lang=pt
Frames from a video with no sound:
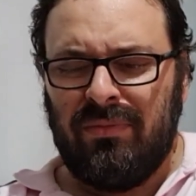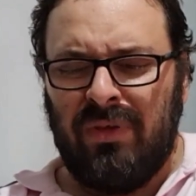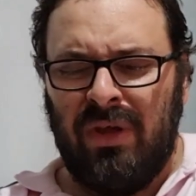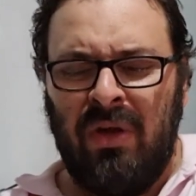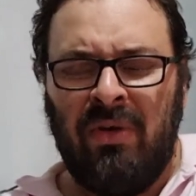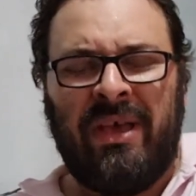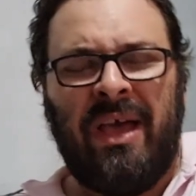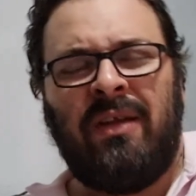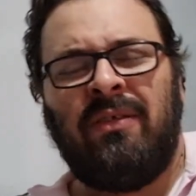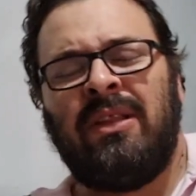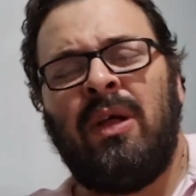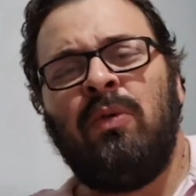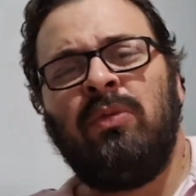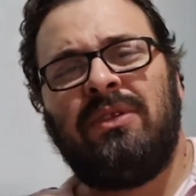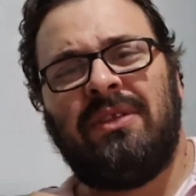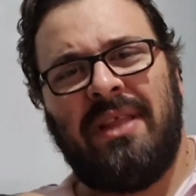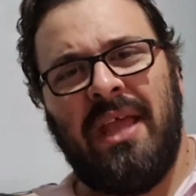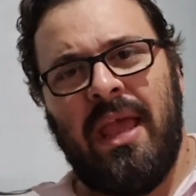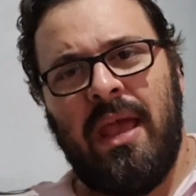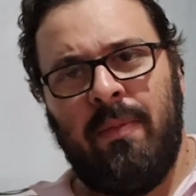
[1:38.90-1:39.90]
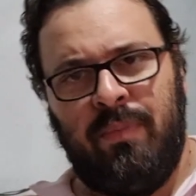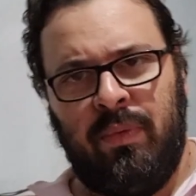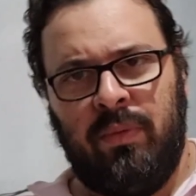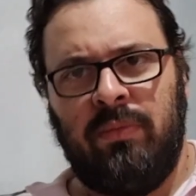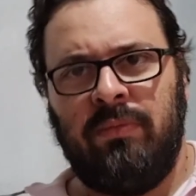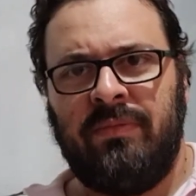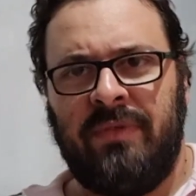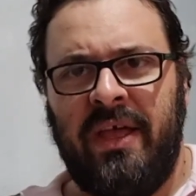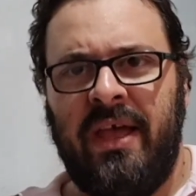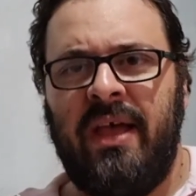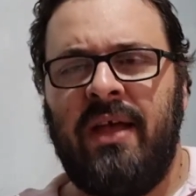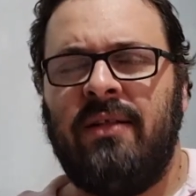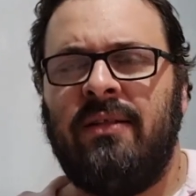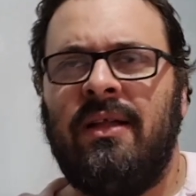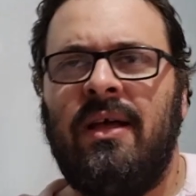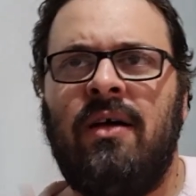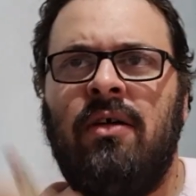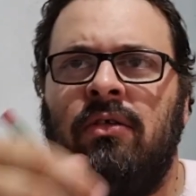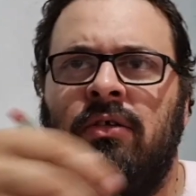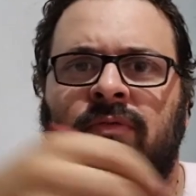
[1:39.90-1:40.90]
Eu quero dar um tempo, né?
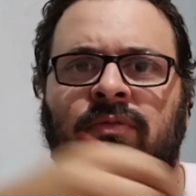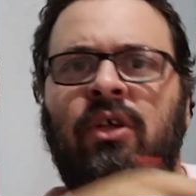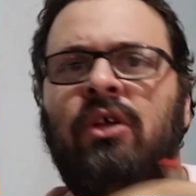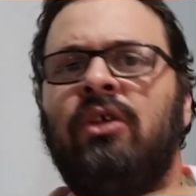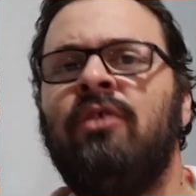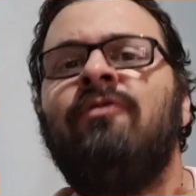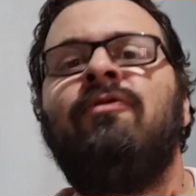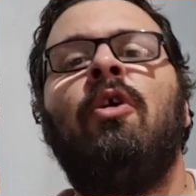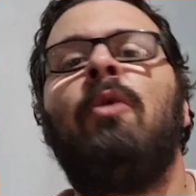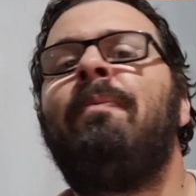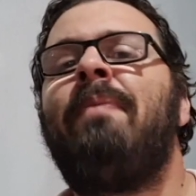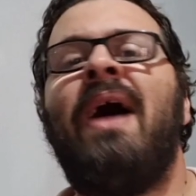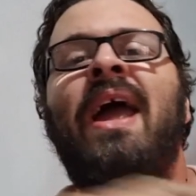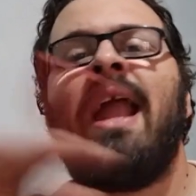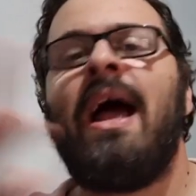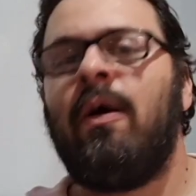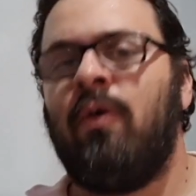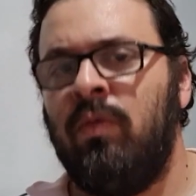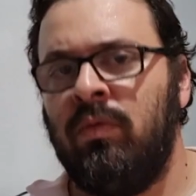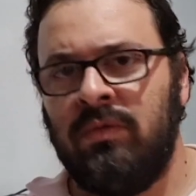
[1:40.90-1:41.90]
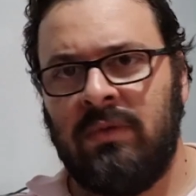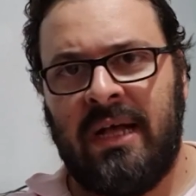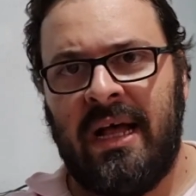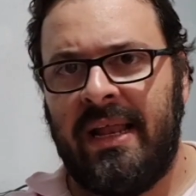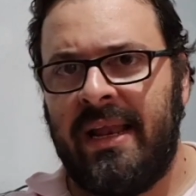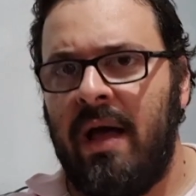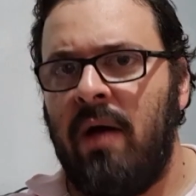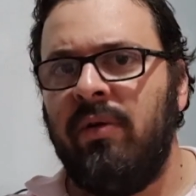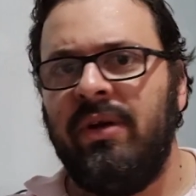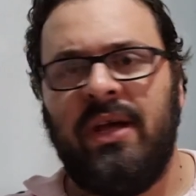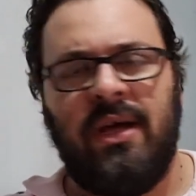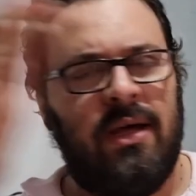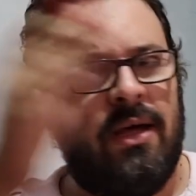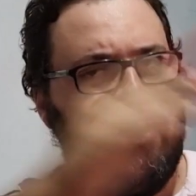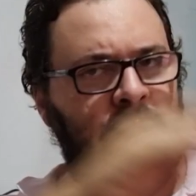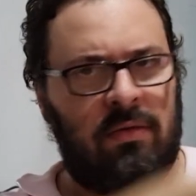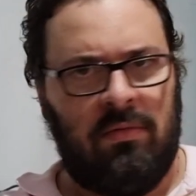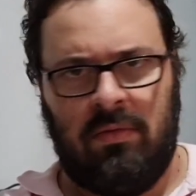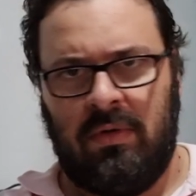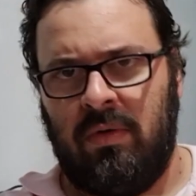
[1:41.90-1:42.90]
Não, eu não vou parar com o canal,
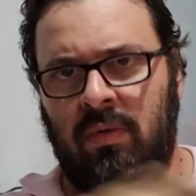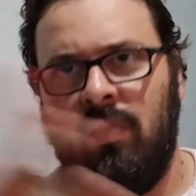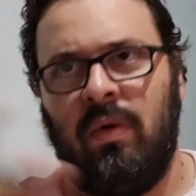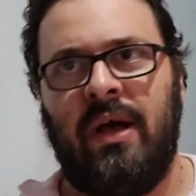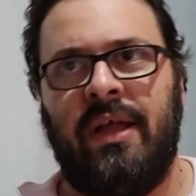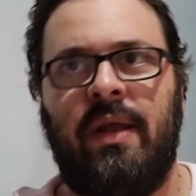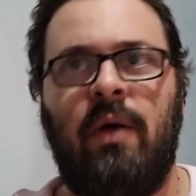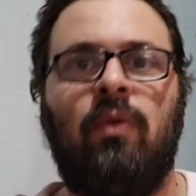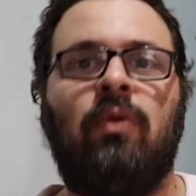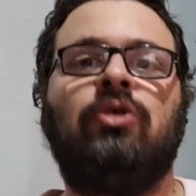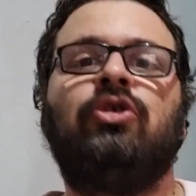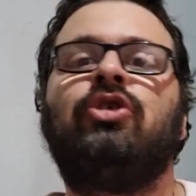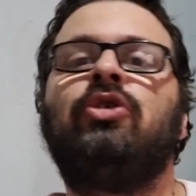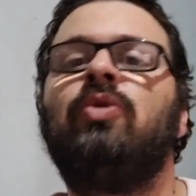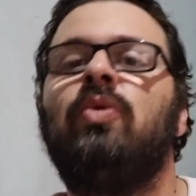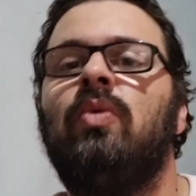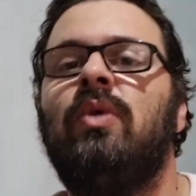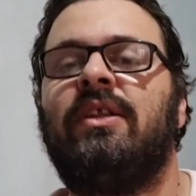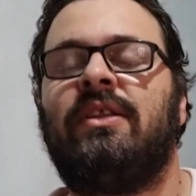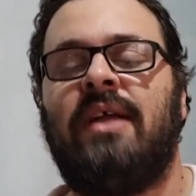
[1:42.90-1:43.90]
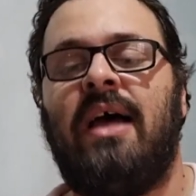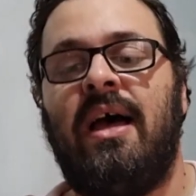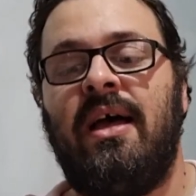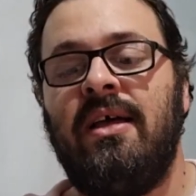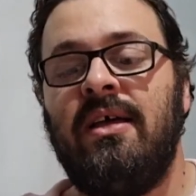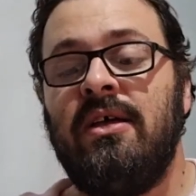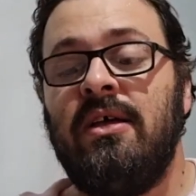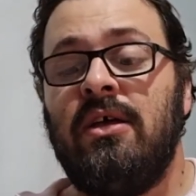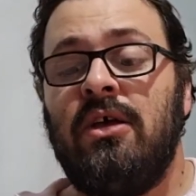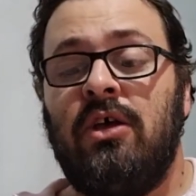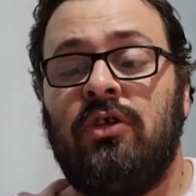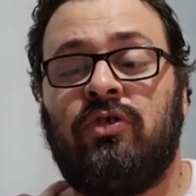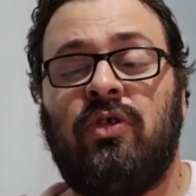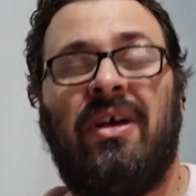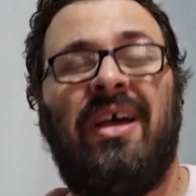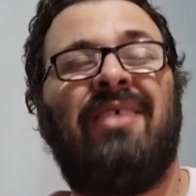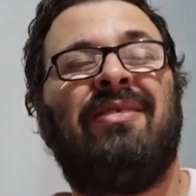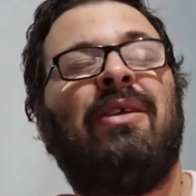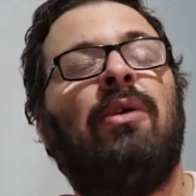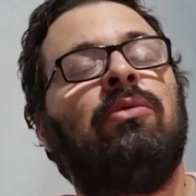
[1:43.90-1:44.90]
não. O canal continua, tá? Eu só
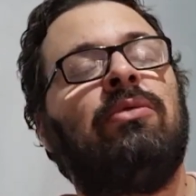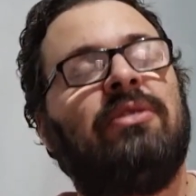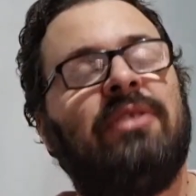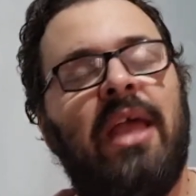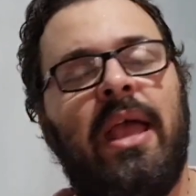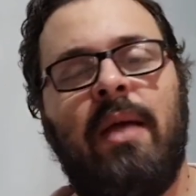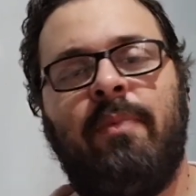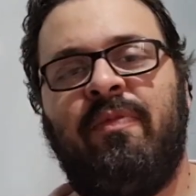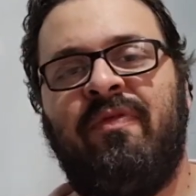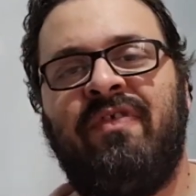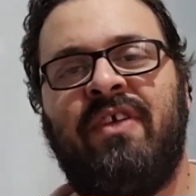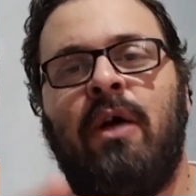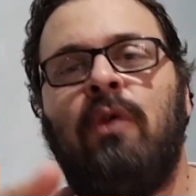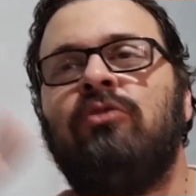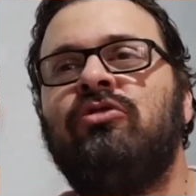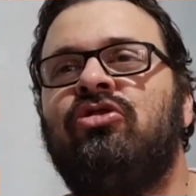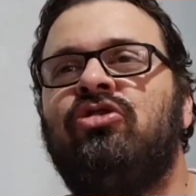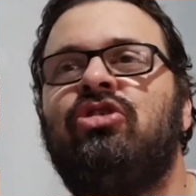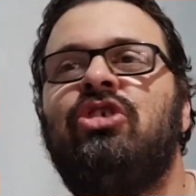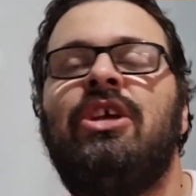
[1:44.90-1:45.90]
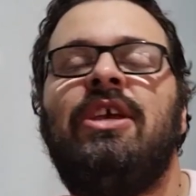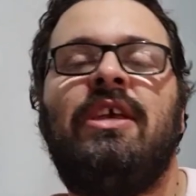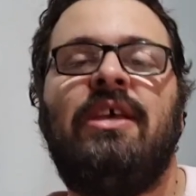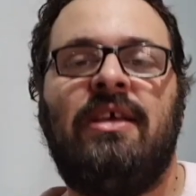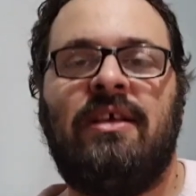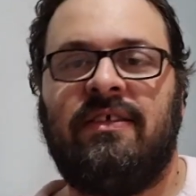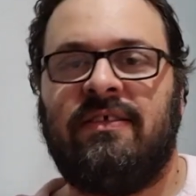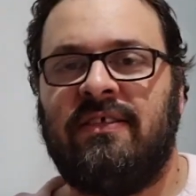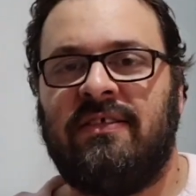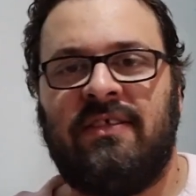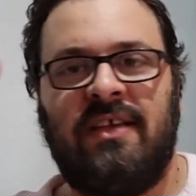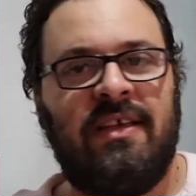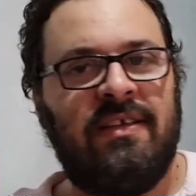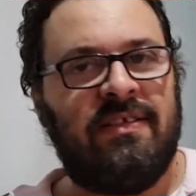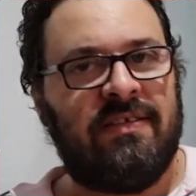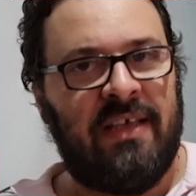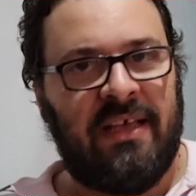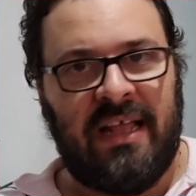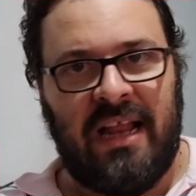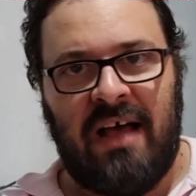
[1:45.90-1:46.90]
quero dar um tempo, ficar uns dias assim,
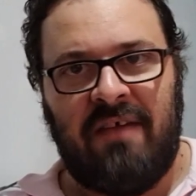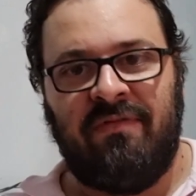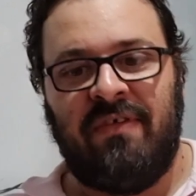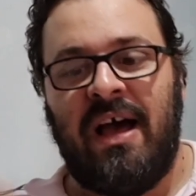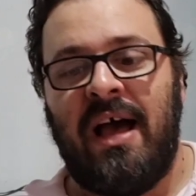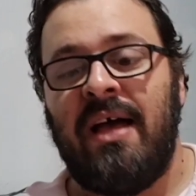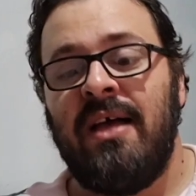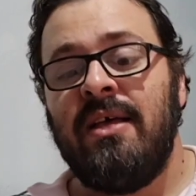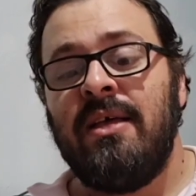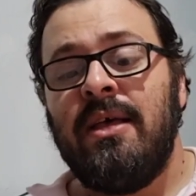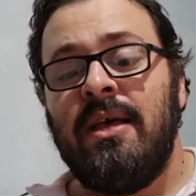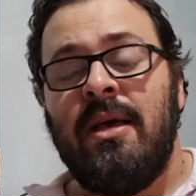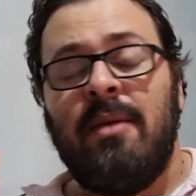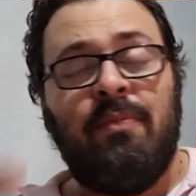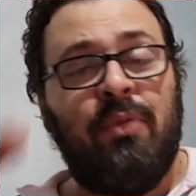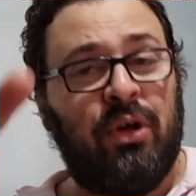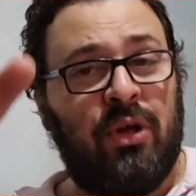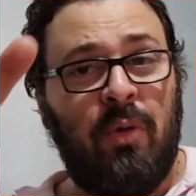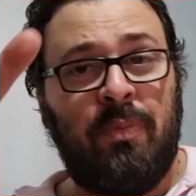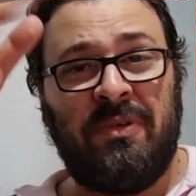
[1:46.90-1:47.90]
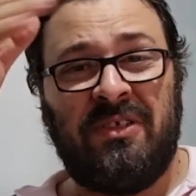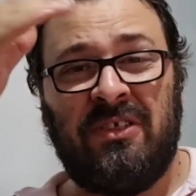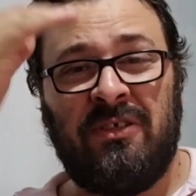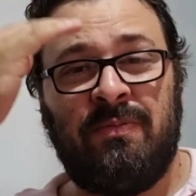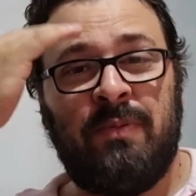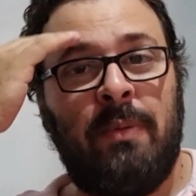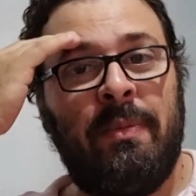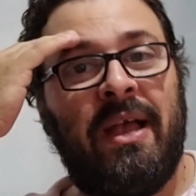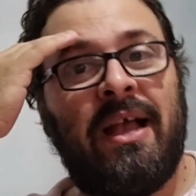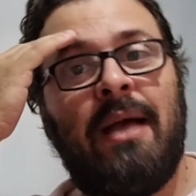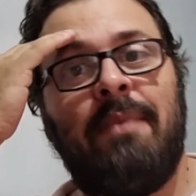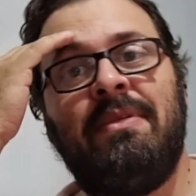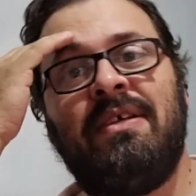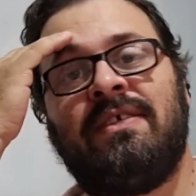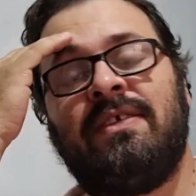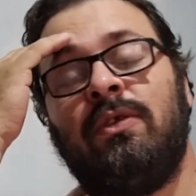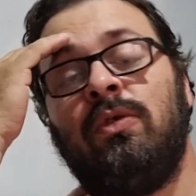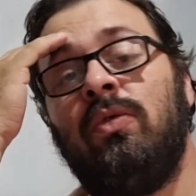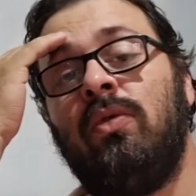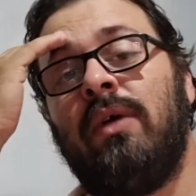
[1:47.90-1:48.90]
sem gravar, porque eu preciso pôr minha
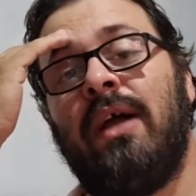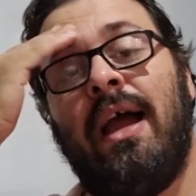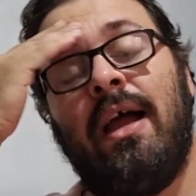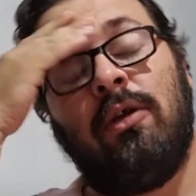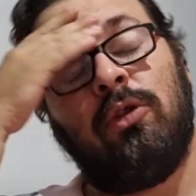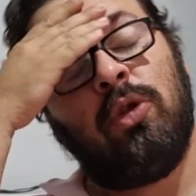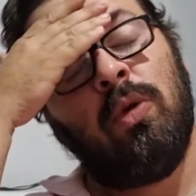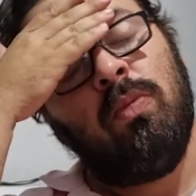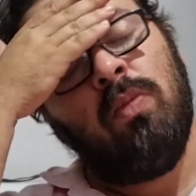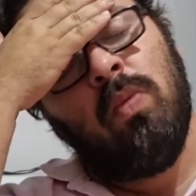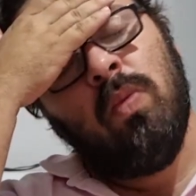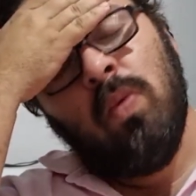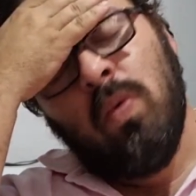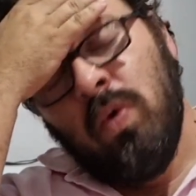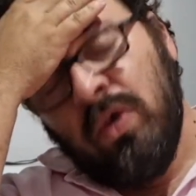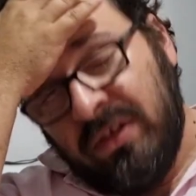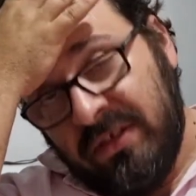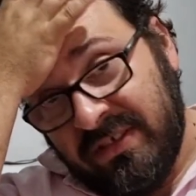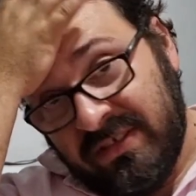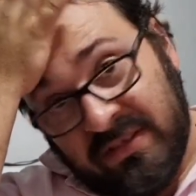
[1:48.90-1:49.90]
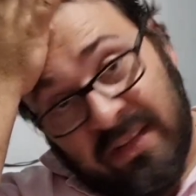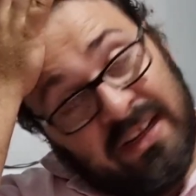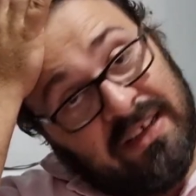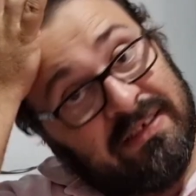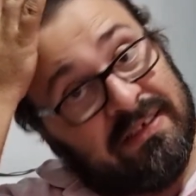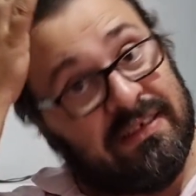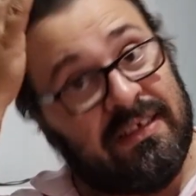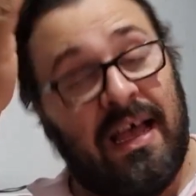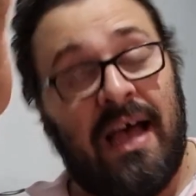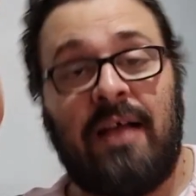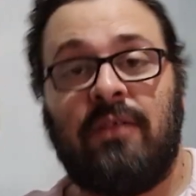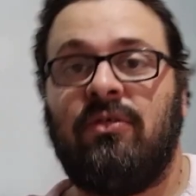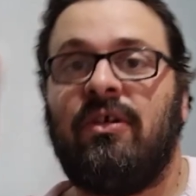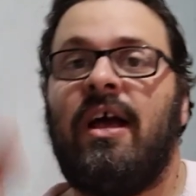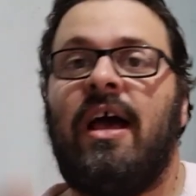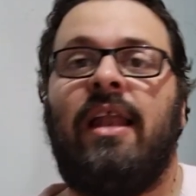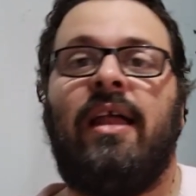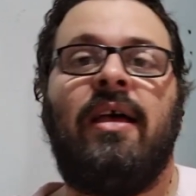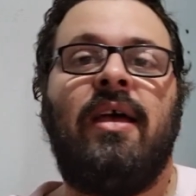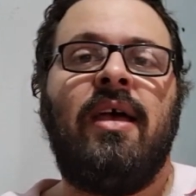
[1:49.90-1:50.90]
cabeça no lugar. Eu tô muito estressado,
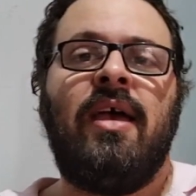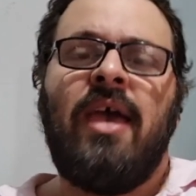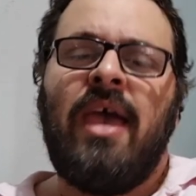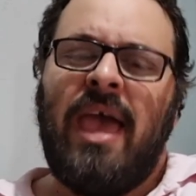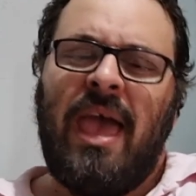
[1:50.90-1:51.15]
cara.